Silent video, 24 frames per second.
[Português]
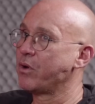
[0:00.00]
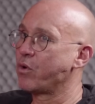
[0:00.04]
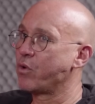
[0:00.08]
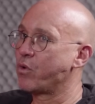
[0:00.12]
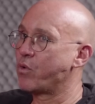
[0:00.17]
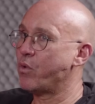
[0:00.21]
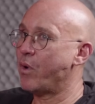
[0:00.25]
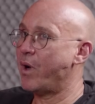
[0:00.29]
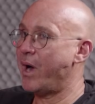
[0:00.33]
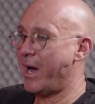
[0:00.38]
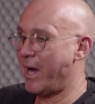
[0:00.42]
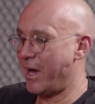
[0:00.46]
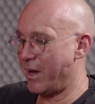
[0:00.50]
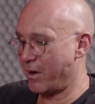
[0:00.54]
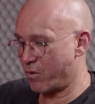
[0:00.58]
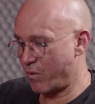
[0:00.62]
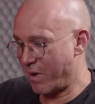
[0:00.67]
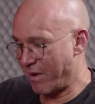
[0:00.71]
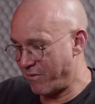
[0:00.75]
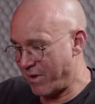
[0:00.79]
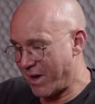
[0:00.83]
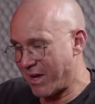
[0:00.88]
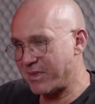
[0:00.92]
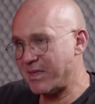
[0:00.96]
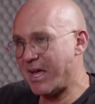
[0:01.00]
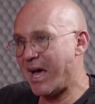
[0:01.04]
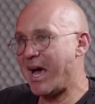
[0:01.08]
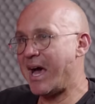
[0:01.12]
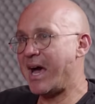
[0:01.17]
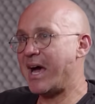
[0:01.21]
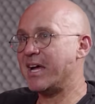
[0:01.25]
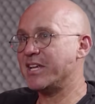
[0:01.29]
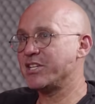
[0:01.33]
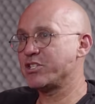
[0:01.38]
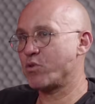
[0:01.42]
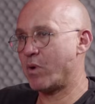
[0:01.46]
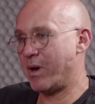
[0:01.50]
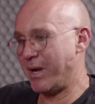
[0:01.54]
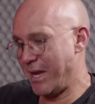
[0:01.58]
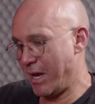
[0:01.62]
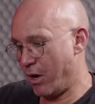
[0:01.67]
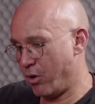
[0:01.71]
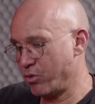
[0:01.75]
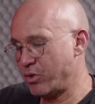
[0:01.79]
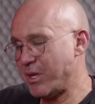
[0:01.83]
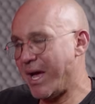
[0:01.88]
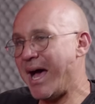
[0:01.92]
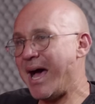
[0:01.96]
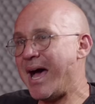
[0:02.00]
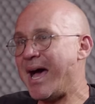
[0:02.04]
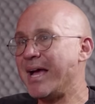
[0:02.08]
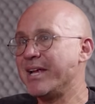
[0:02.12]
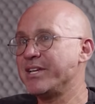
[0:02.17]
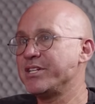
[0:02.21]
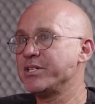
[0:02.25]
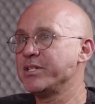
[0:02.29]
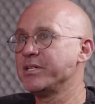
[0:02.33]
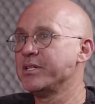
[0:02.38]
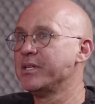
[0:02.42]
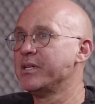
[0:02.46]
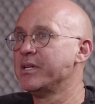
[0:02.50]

com a, com a verdade, com a lealdade,